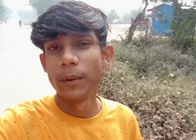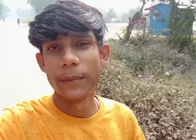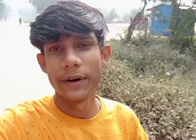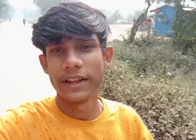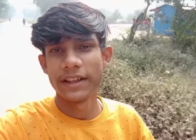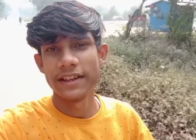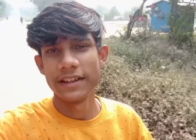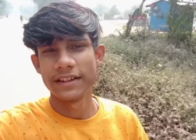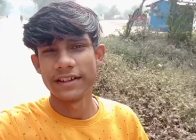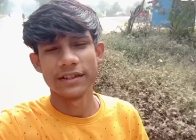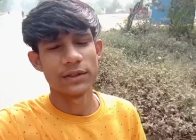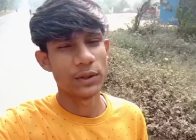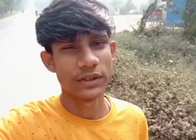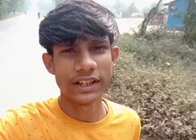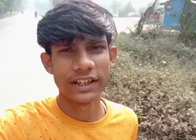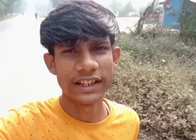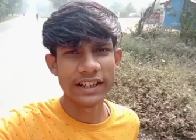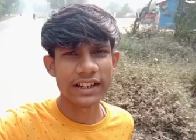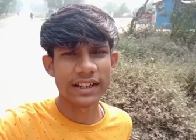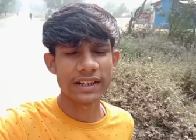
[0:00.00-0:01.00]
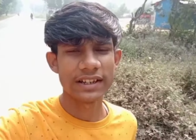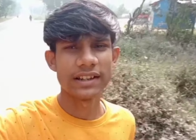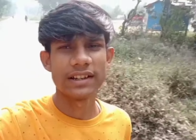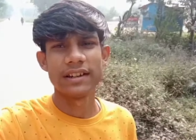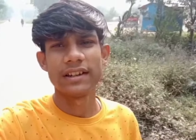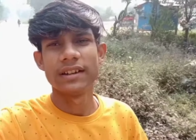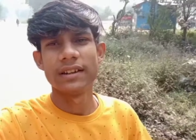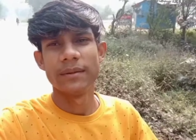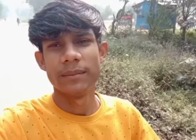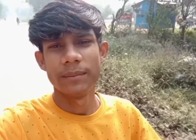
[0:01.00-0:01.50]
पुपड़ी तो चलिए
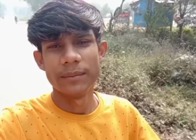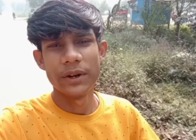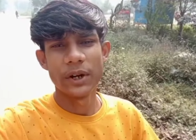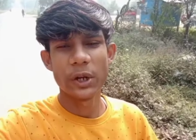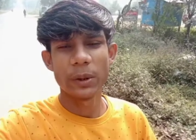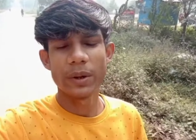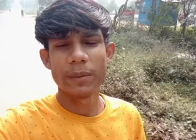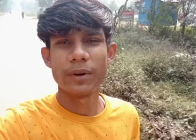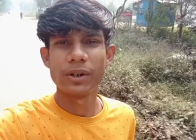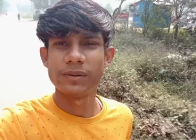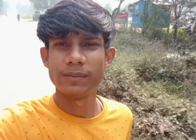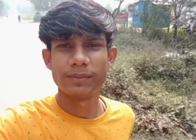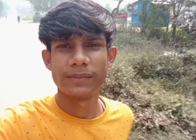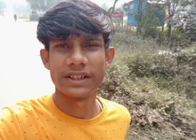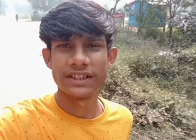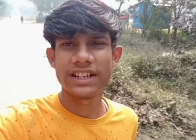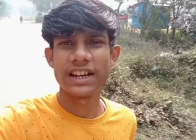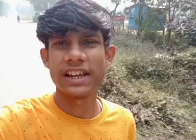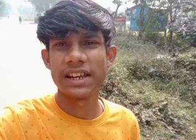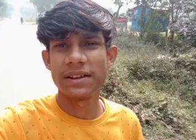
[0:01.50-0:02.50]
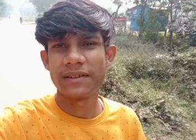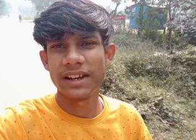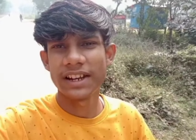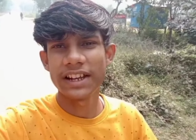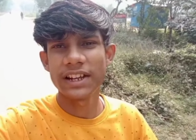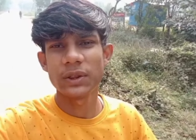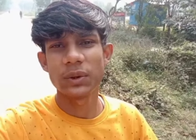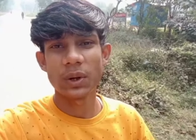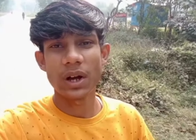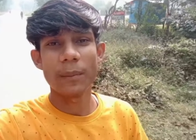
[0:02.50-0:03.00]
वीडियो में बहुत मज़ा आने
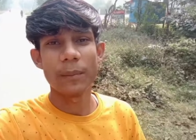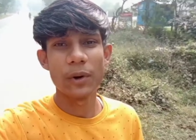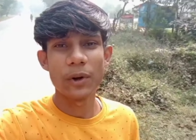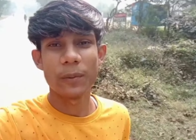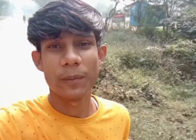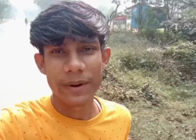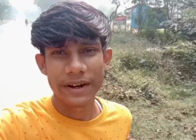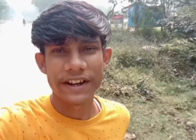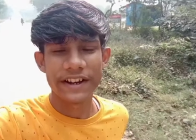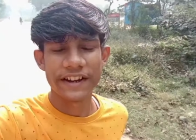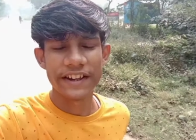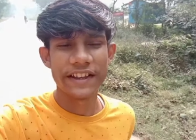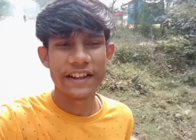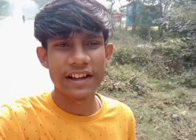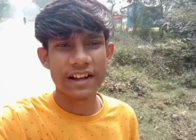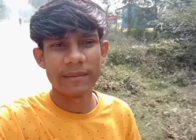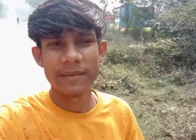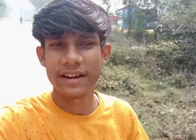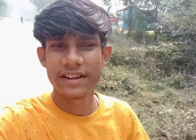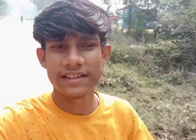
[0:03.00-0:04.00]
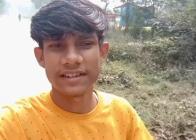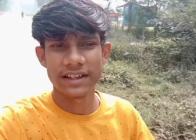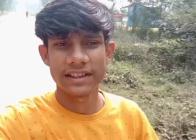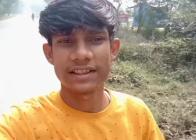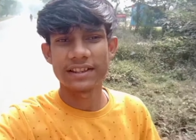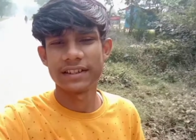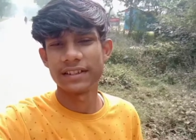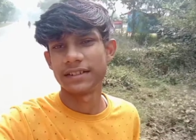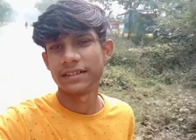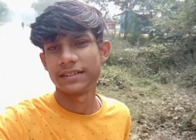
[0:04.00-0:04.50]
वाला है तो आप लोग बने रहिएगा हमारे
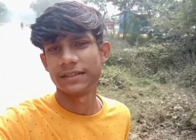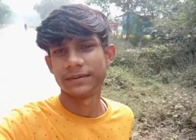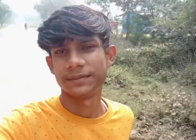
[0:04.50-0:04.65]
साथ